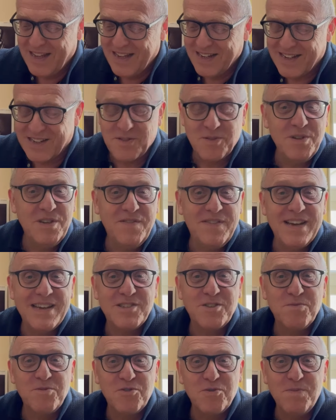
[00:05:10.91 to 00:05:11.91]
das
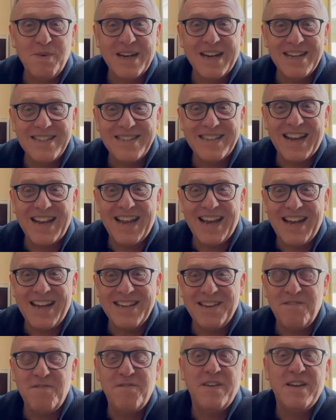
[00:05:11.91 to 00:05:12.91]
Universum schon mal ganz klar
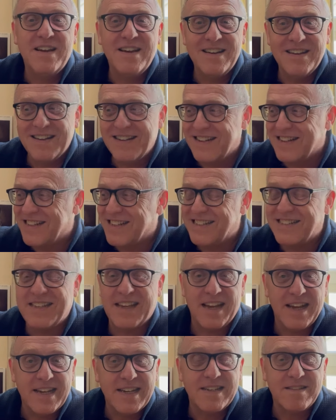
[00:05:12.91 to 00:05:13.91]
den Finger
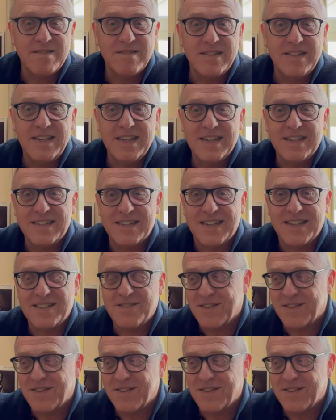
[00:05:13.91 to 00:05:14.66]
gezeigt und dir gesagt,